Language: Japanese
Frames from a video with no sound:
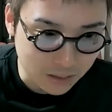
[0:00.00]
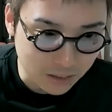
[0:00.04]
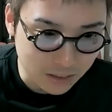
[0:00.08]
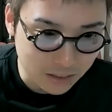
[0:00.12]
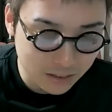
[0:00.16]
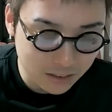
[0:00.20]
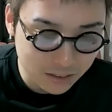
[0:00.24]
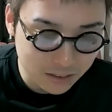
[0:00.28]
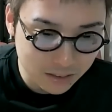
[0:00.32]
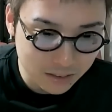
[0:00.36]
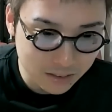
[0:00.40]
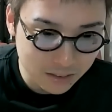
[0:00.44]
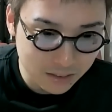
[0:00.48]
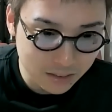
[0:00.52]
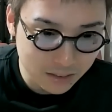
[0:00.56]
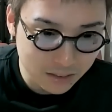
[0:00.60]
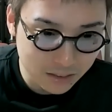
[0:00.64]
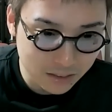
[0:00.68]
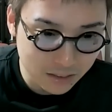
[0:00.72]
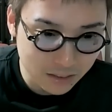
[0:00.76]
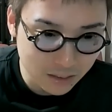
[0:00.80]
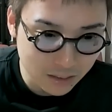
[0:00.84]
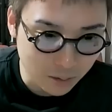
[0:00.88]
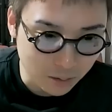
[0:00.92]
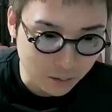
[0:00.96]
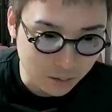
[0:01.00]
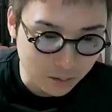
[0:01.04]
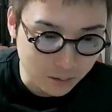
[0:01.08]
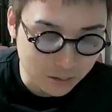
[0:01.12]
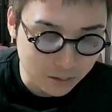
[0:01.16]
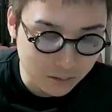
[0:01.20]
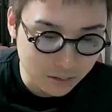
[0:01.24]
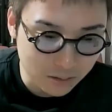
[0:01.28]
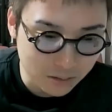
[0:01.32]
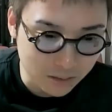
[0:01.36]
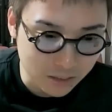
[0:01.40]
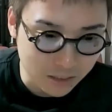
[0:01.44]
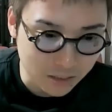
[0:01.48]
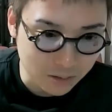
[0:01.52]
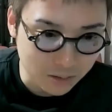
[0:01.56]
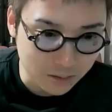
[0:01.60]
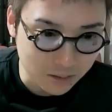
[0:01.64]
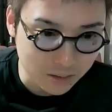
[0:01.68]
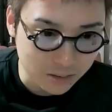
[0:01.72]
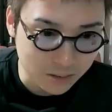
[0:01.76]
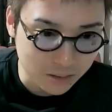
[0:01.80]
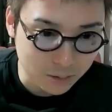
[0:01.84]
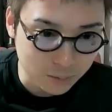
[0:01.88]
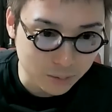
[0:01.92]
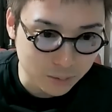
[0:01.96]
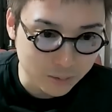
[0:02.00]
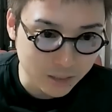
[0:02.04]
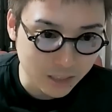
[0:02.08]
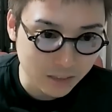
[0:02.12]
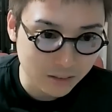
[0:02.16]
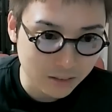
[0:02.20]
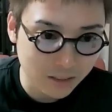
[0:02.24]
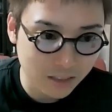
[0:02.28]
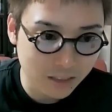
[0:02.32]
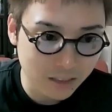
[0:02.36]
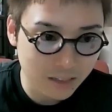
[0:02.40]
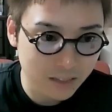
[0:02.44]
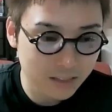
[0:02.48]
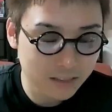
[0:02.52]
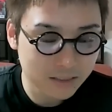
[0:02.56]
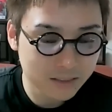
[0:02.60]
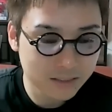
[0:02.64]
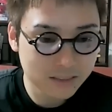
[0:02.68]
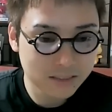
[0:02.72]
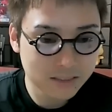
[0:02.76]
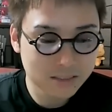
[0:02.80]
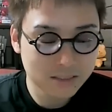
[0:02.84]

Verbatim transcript: は、今日のうちの YouTube 見てください。